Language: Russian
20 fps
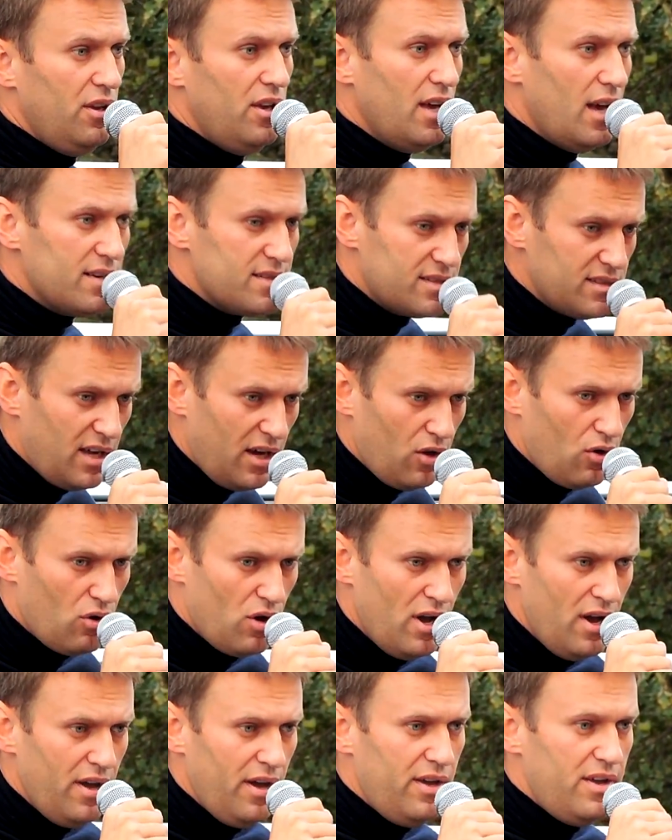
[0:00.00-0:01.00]
я
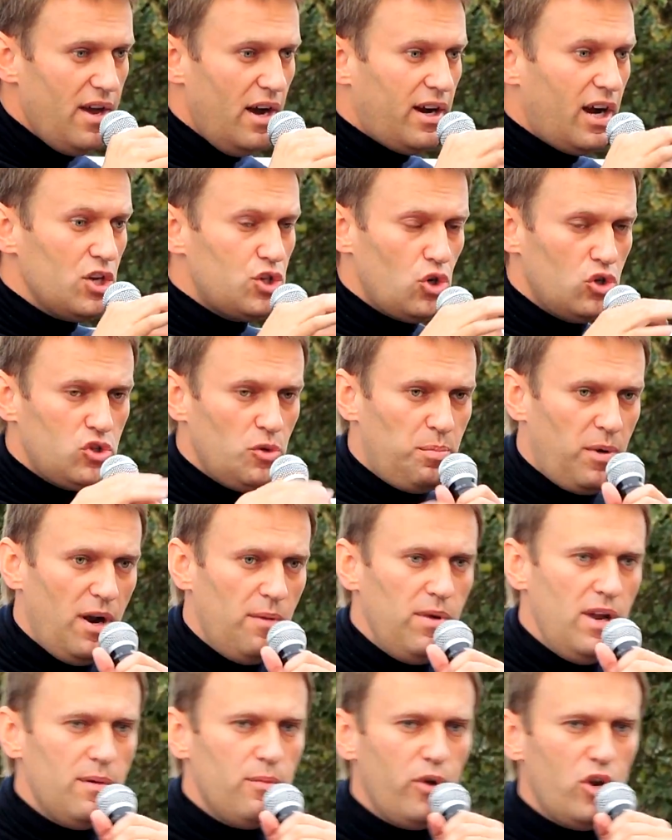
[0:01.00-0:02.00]
знаю, и я хочу эту
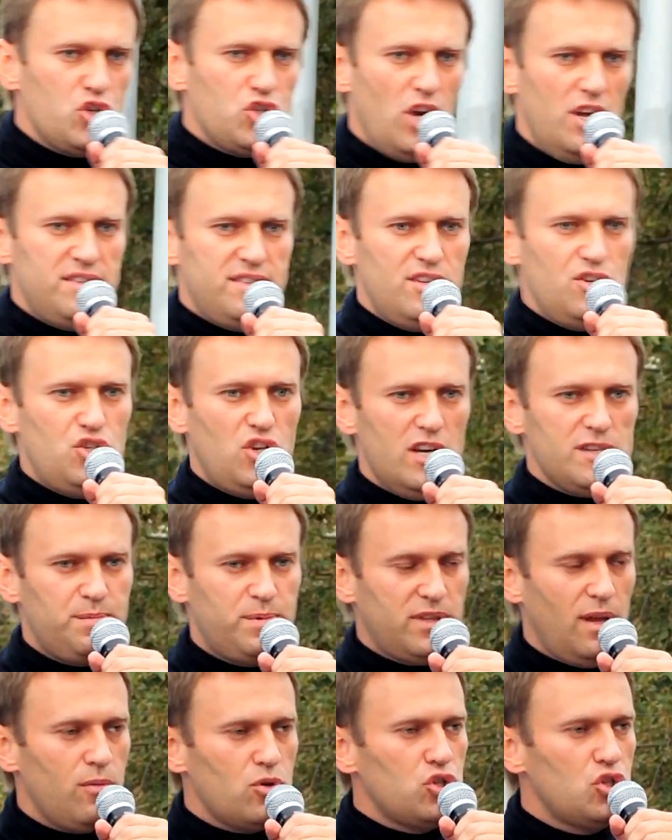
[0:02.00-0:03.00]
проблему решать сейчас,
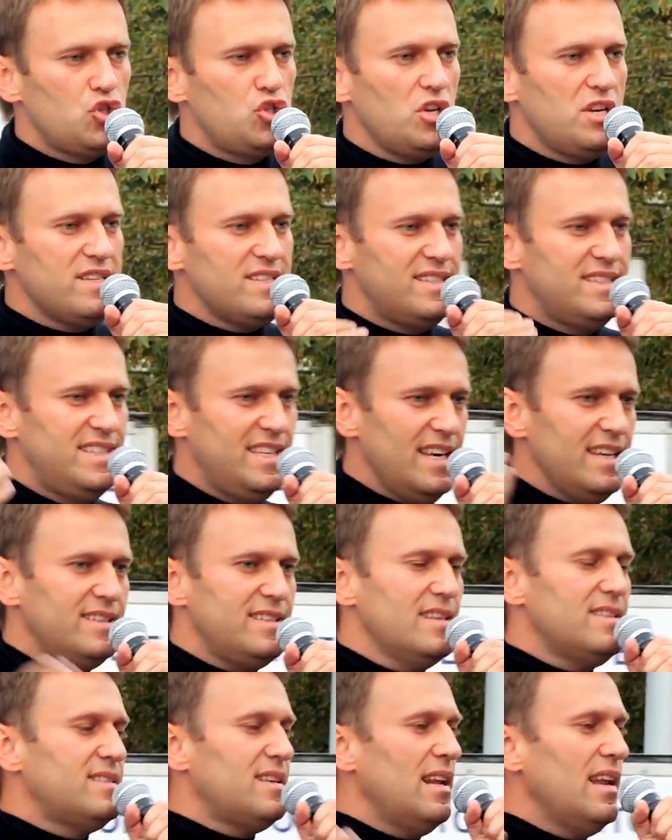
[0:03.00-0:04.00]
потому что через
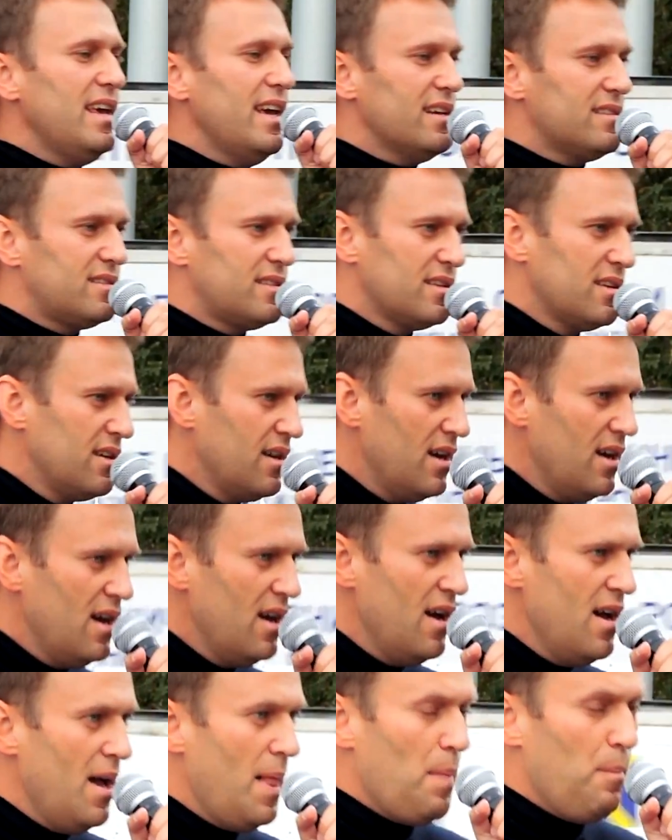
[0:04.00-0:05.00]
10 лет
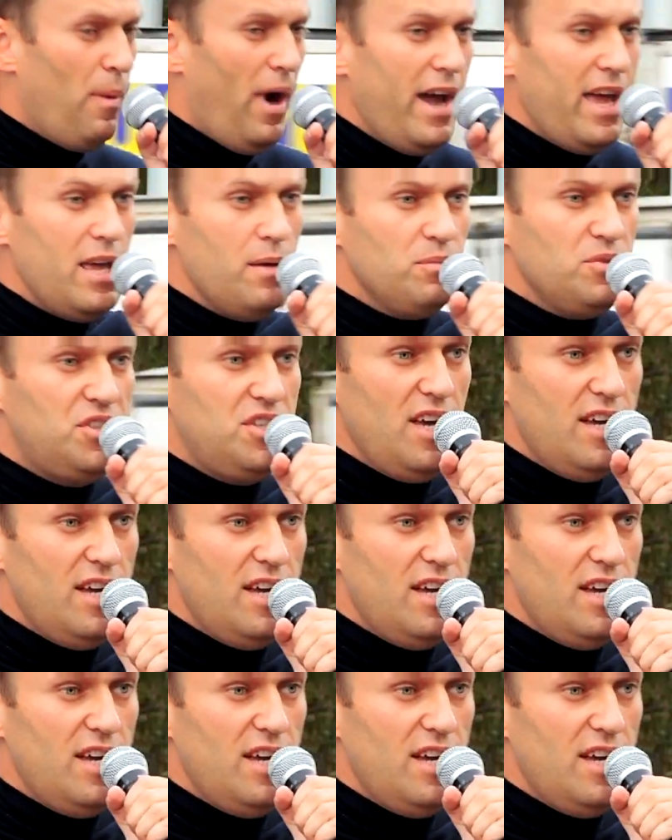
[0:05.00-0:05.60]
моим